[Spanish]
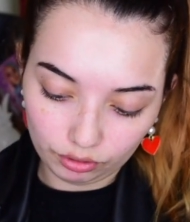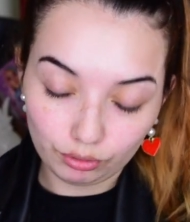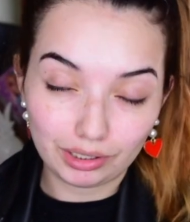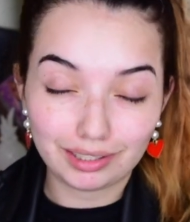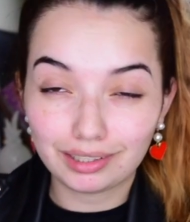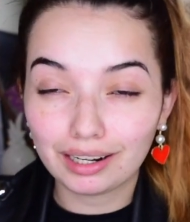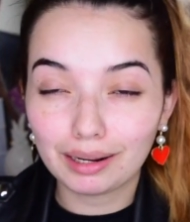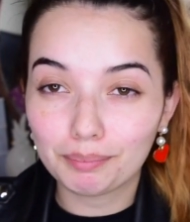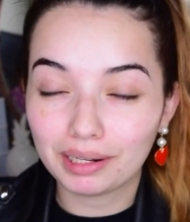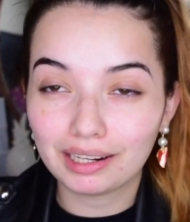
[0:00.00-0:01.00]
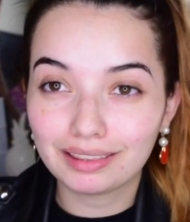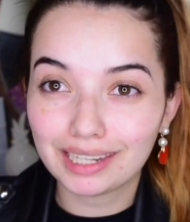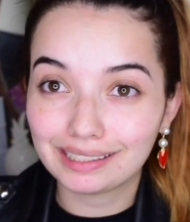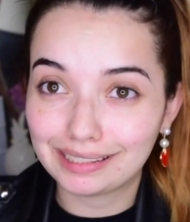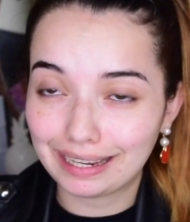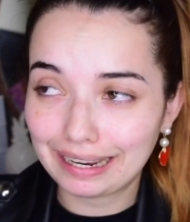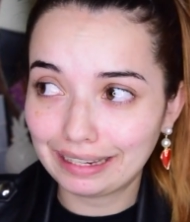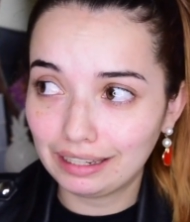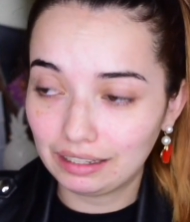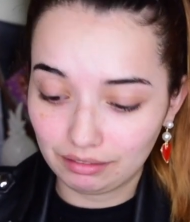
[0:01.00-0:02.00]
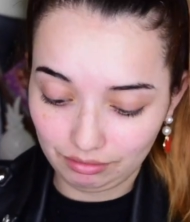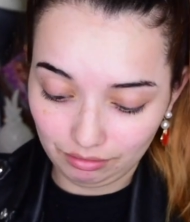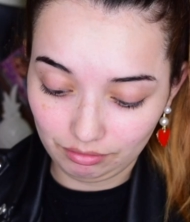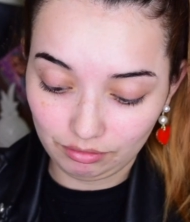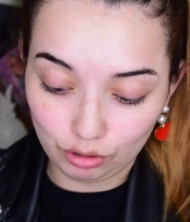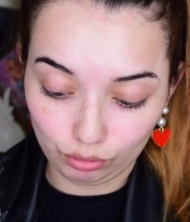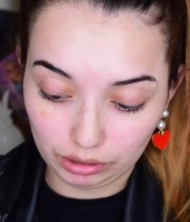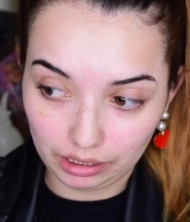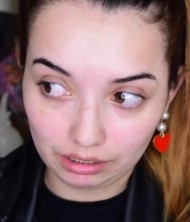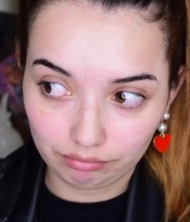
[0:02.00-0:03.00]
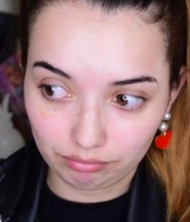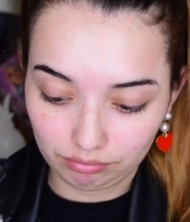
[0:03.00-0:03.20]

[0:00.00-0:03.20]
si ustedes tienen la piel entre seca y no seca,